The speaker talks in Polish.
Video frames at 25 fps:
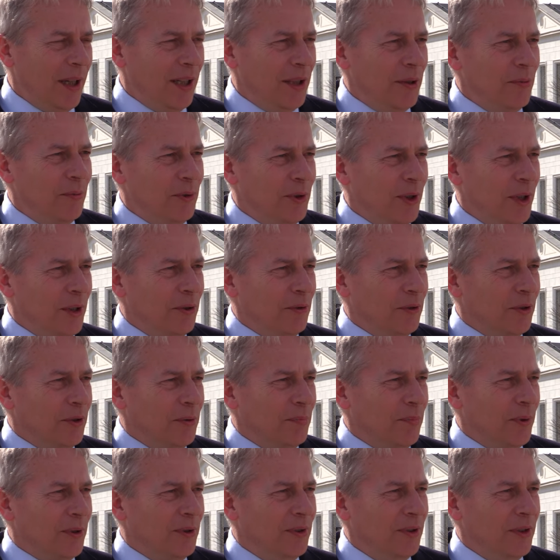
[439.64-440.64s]
E, mu się
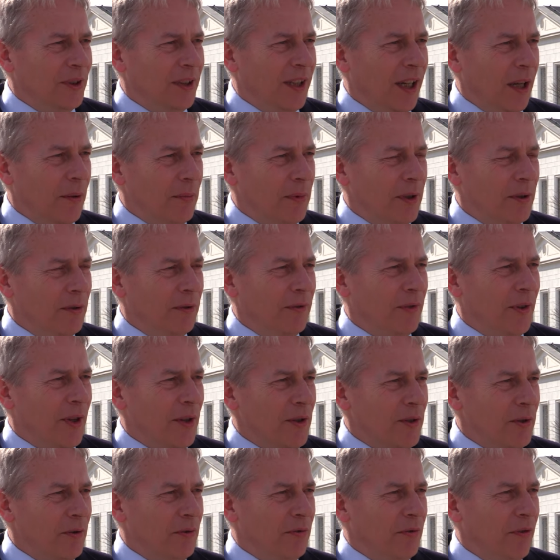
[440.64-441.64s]
grunt pod nogami,
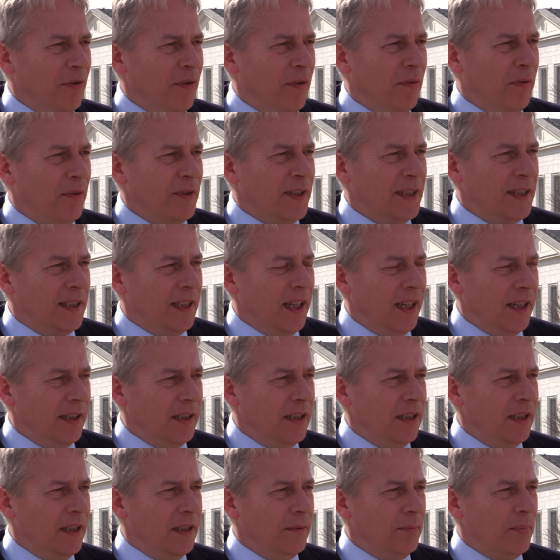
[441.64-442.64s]
uwierzył w
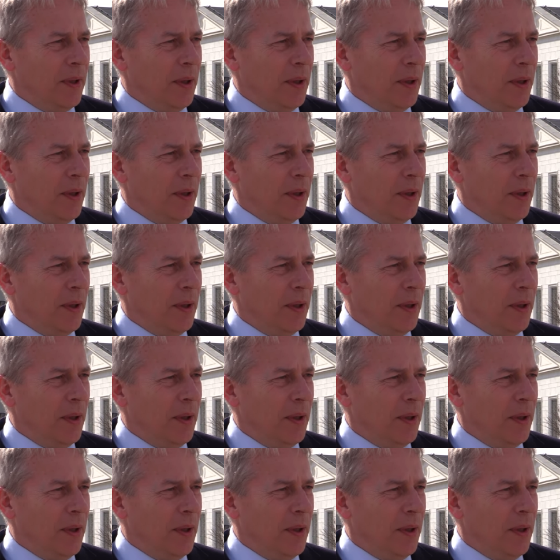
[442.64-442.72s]
slajdy